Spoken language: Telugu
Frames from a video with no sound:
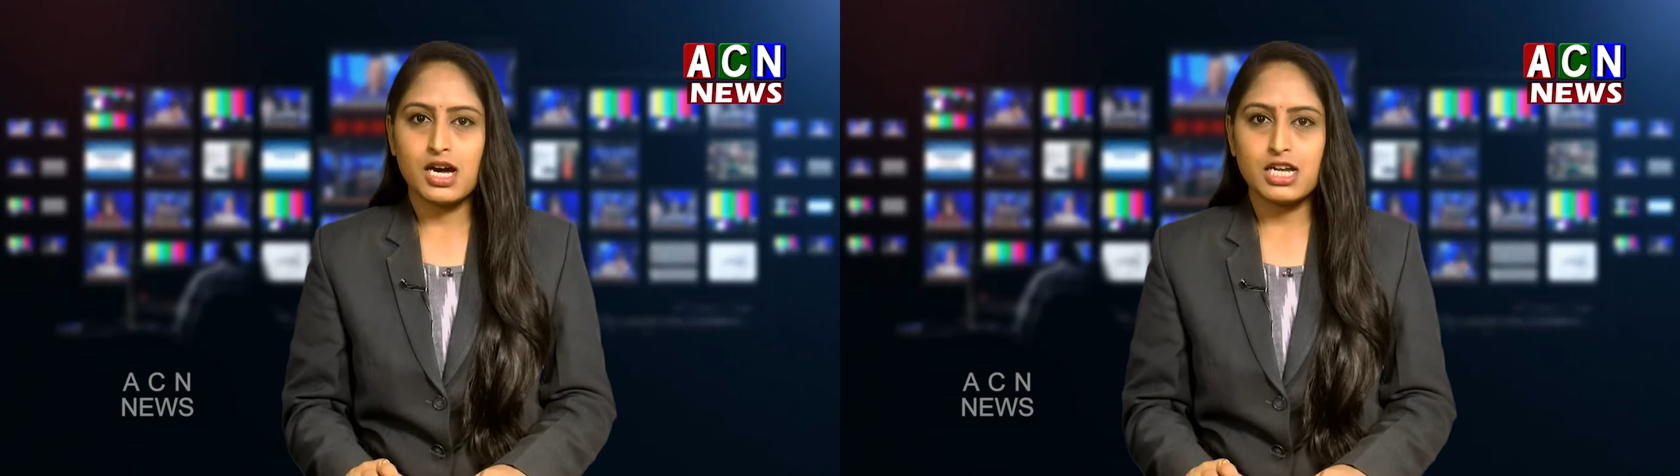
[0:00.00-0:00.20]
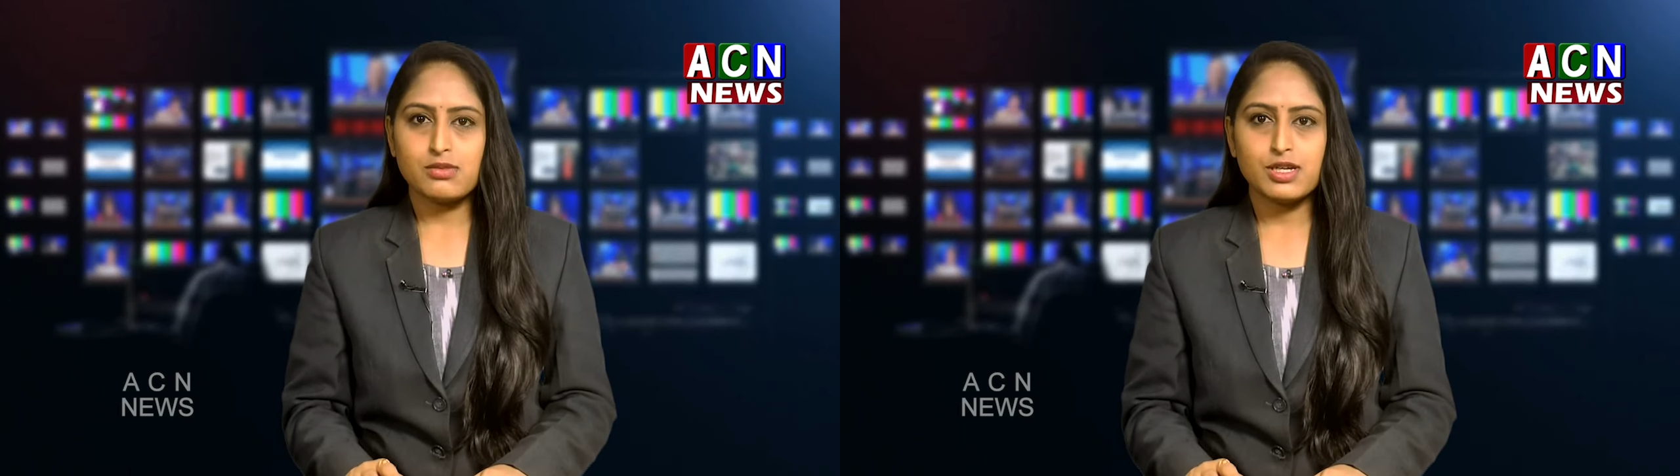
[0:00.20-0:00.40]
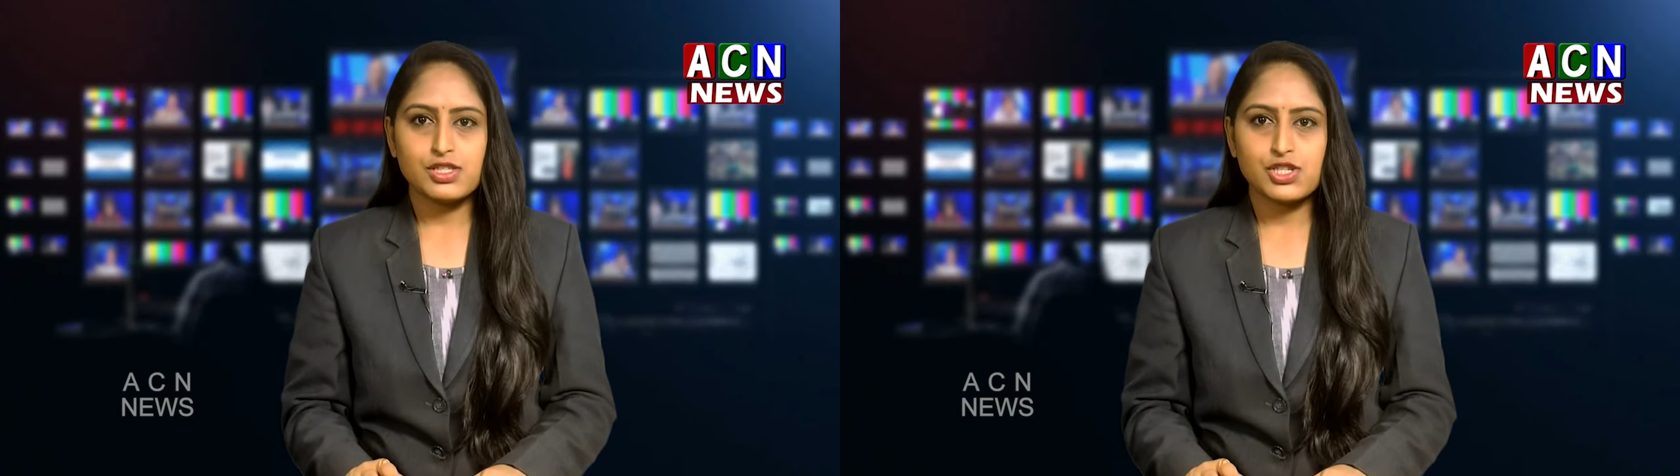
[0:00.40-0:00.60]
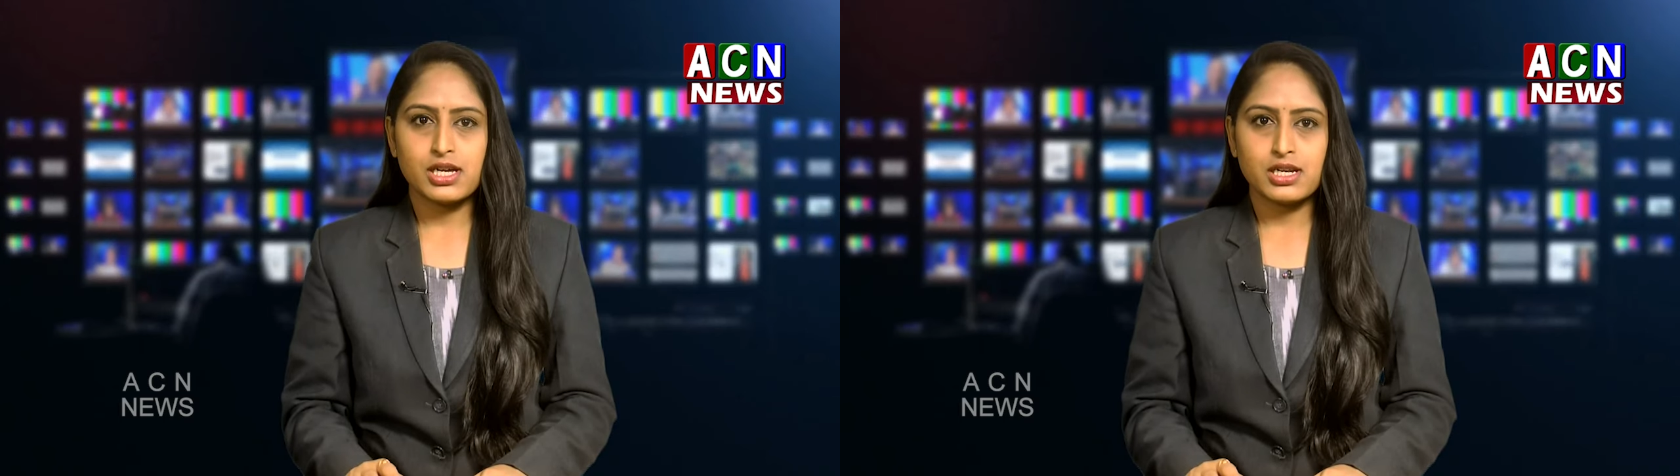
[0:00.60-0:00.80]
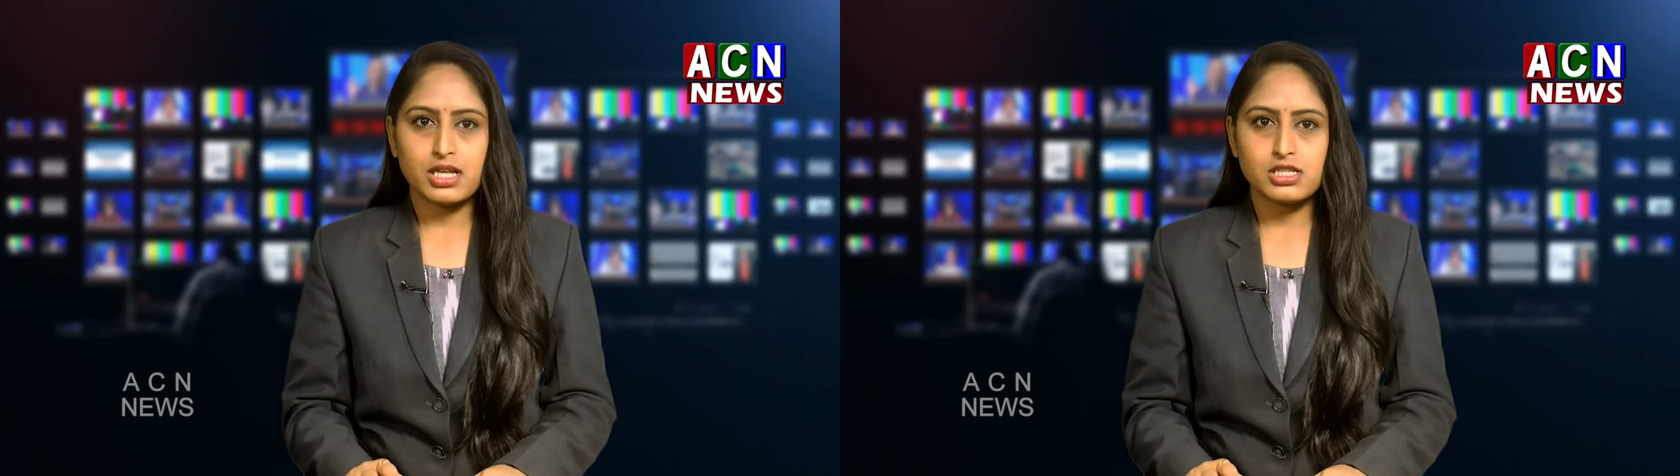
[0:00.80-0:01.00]
అన్నమయ్య జిల్లా
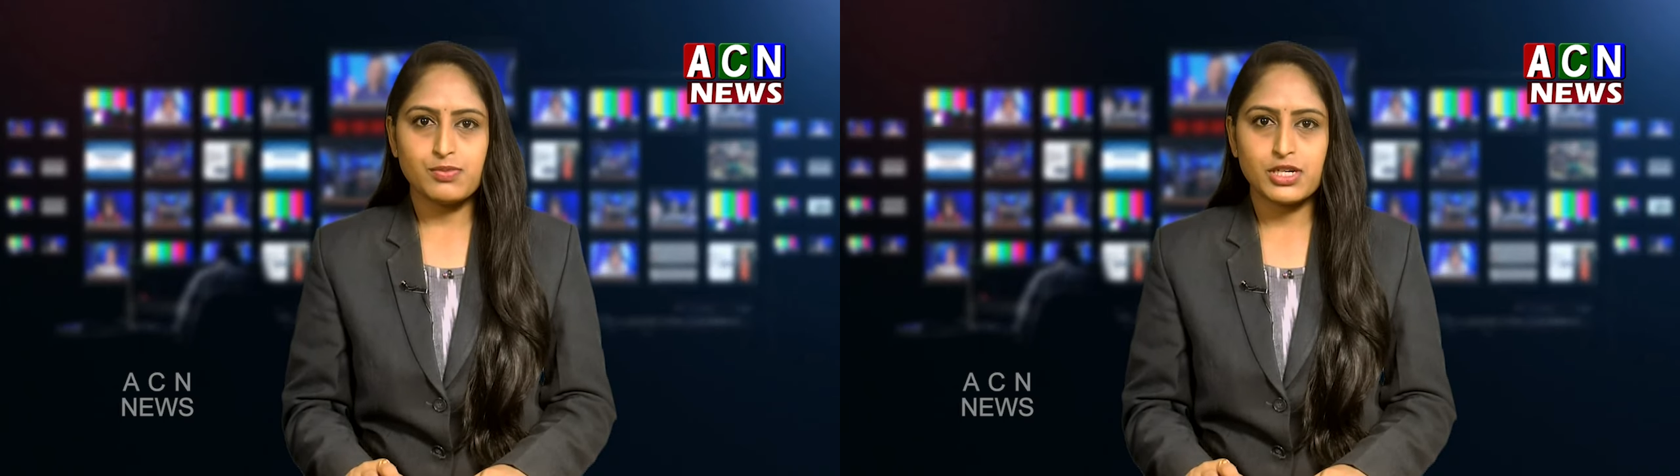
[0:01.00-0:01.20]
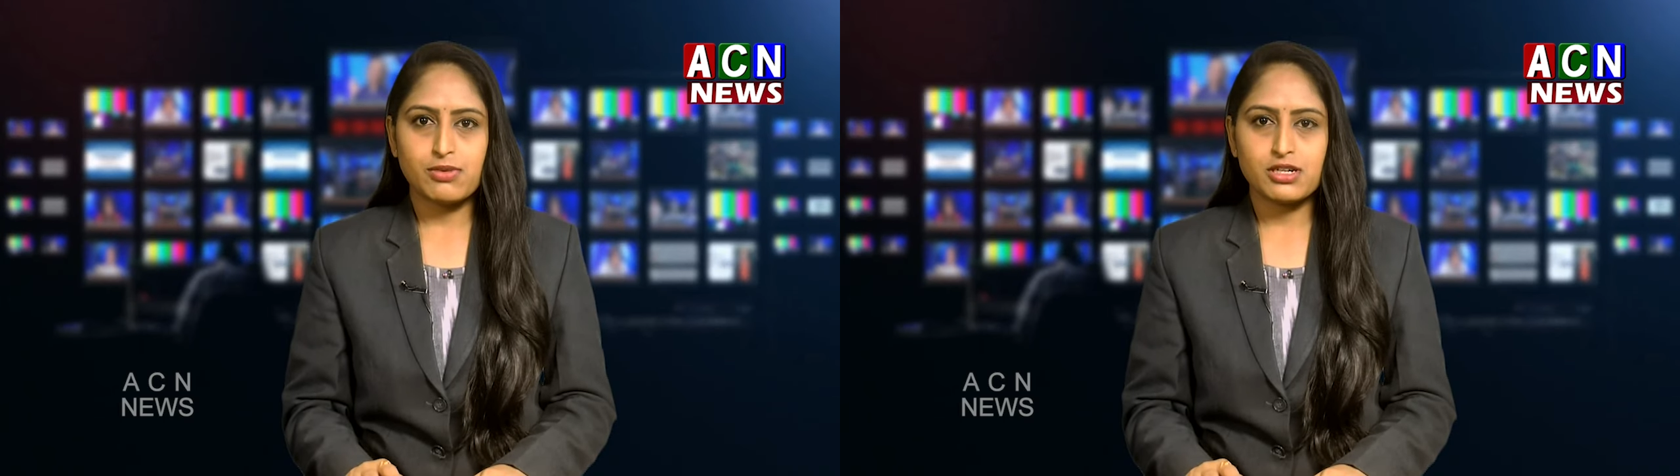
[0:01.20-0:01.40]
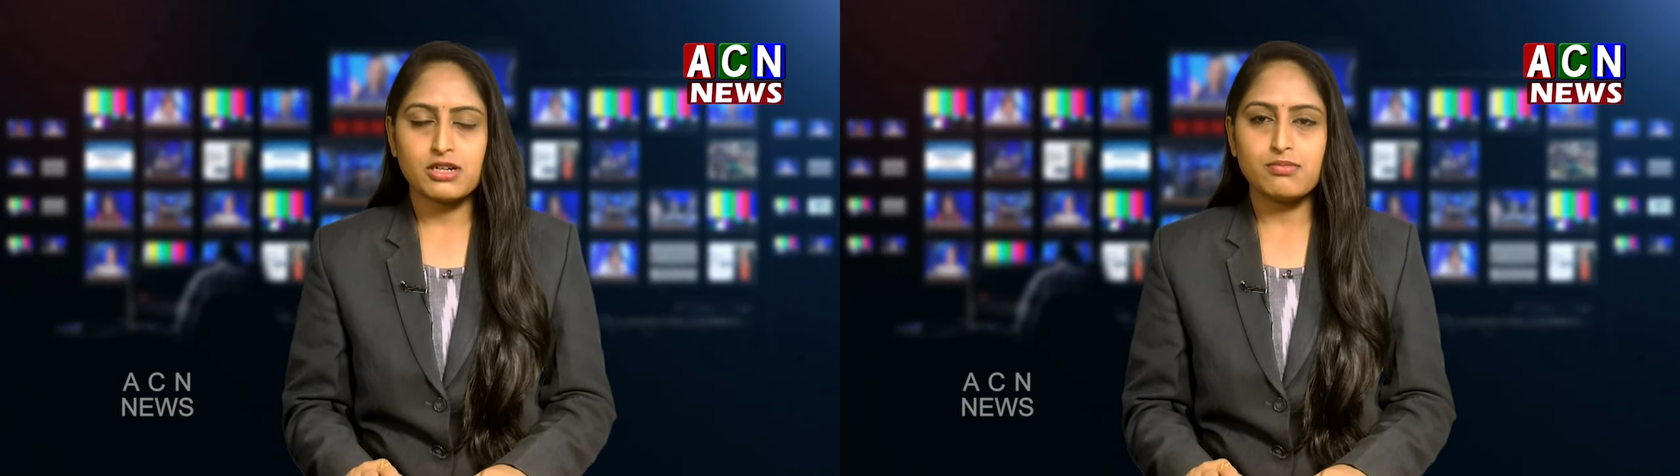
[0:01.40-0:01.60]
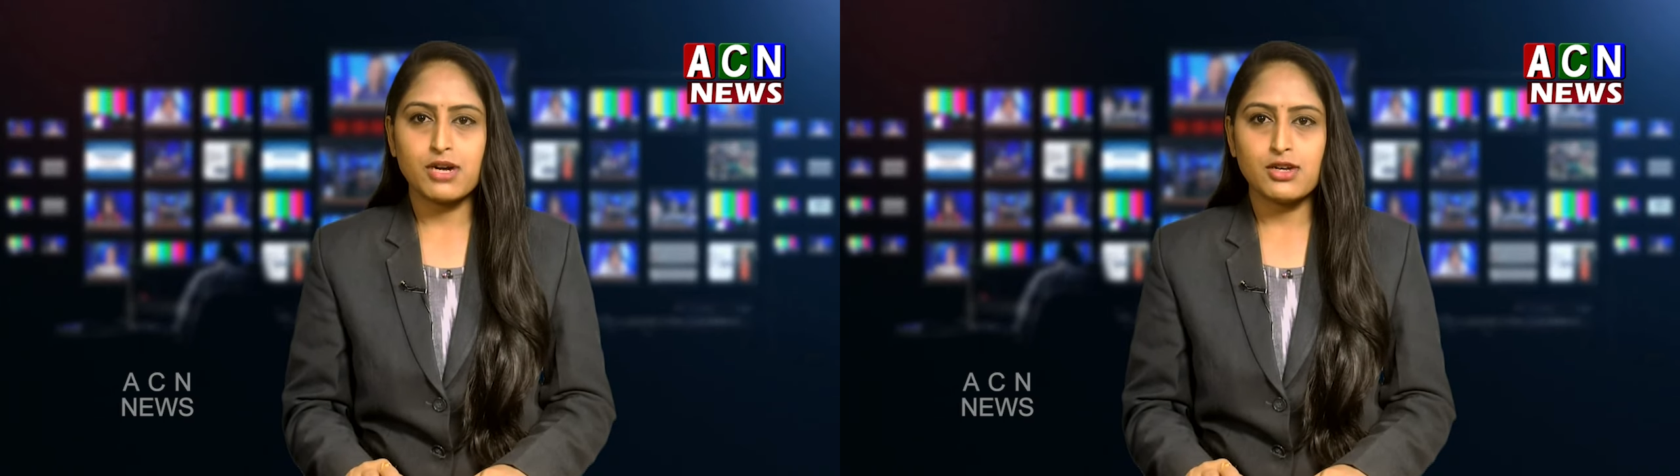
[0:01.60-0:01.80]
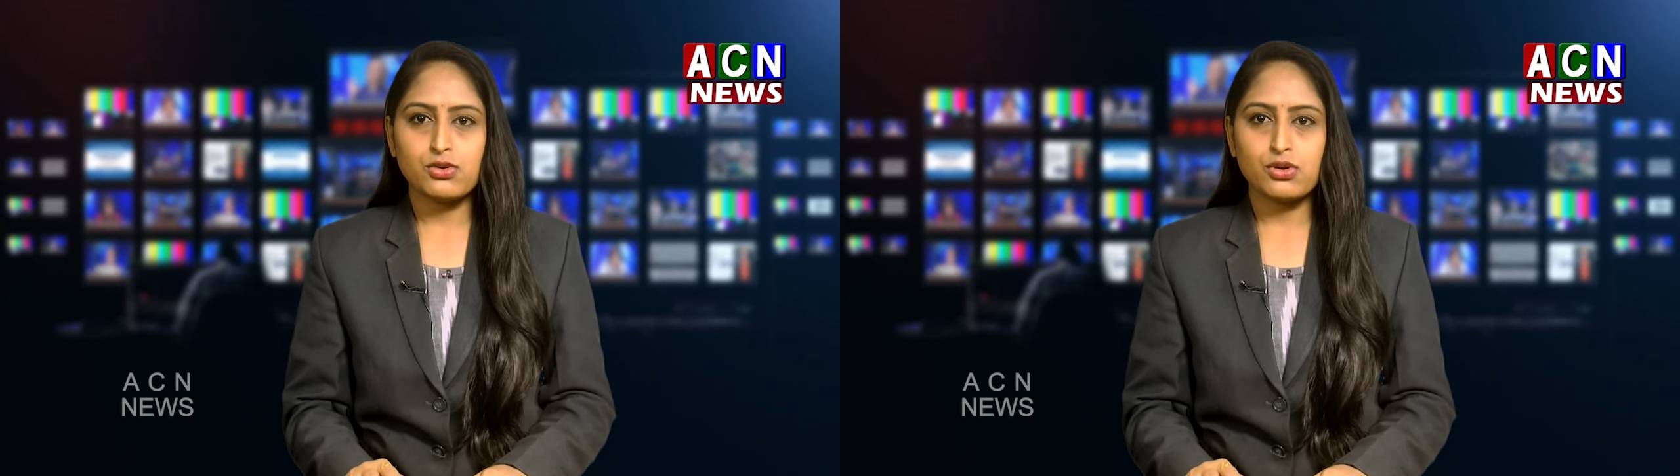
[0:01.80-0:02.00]
రాజంపేట పట్టణం
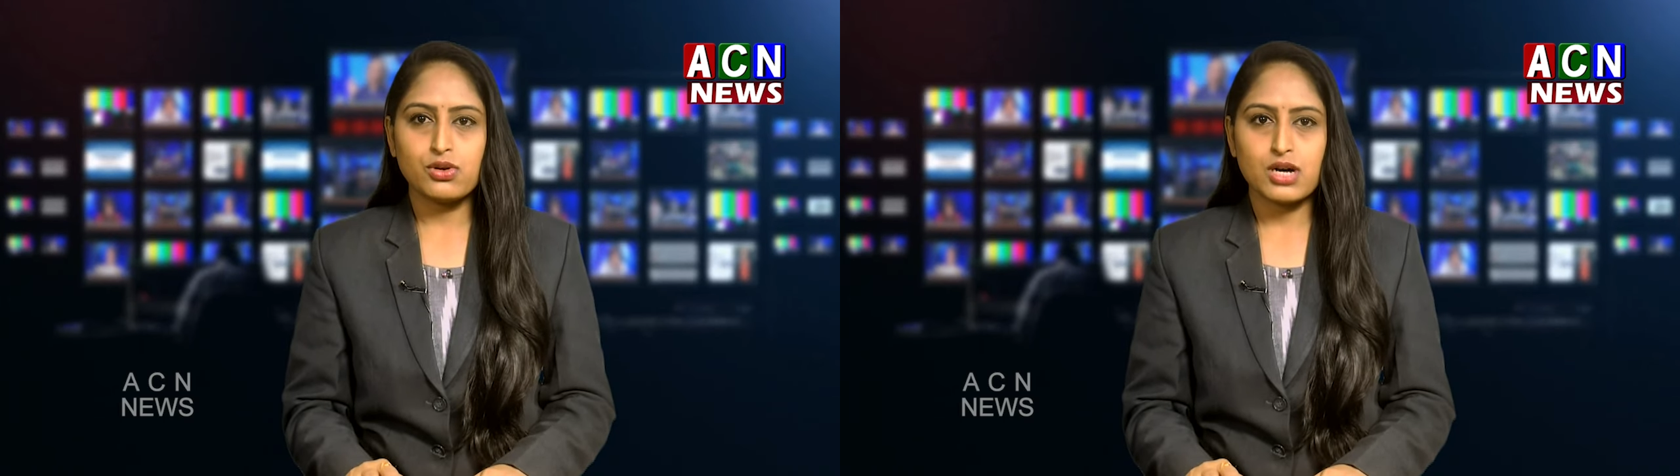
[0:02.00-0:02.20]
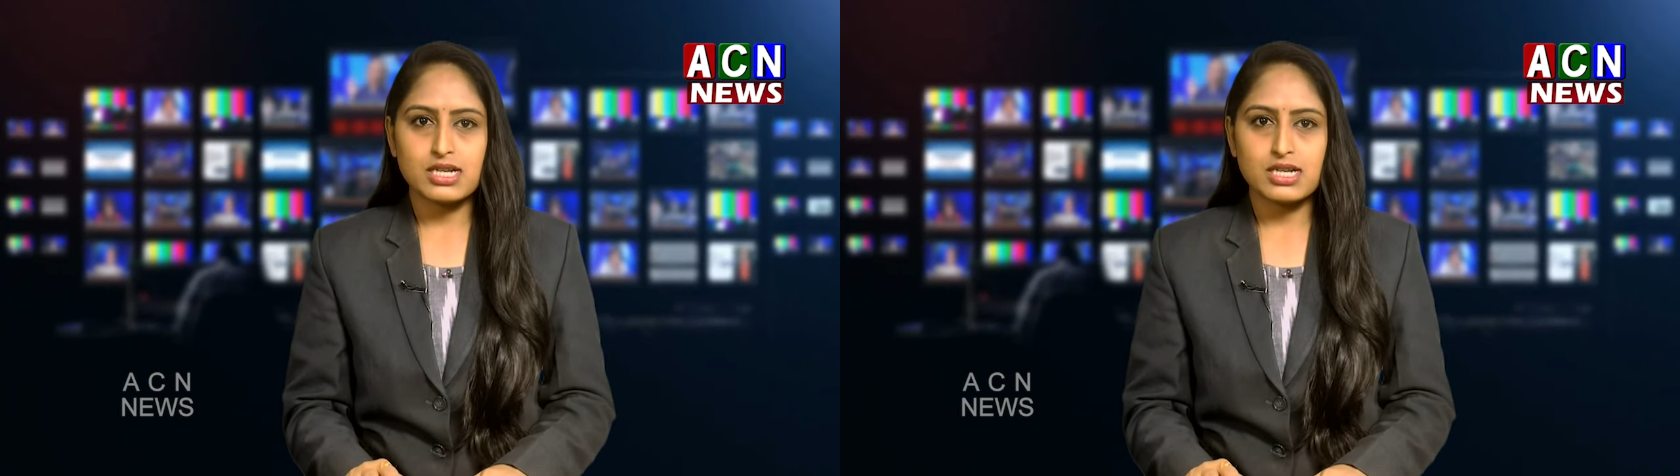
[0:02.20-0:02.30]
మన్నూరులో